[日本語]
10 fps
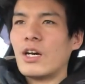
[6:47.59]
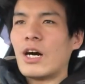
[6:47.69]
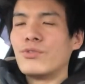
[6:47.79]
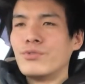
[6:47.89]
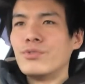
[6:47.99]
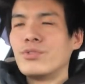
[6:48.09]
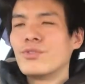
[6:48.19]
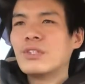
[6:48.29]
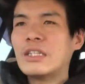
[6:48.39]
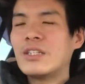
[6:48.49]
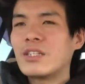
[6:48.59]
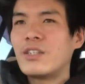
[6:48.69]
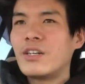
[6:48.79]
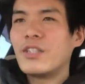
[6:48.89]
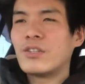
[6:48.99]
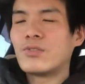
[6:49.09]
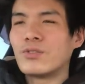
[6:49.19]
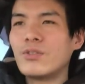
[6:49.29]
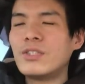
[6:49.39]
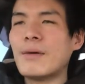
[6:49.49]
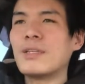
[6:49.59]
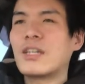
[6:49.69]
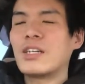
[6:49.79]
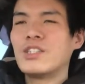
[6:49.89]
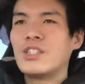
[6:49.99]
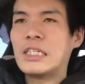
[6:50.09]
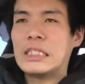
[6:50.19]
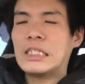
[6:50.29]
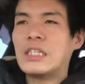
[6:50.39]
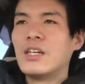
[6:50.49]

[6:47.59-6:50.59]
あふんそんなんだくらいのすごい冷めた感じだし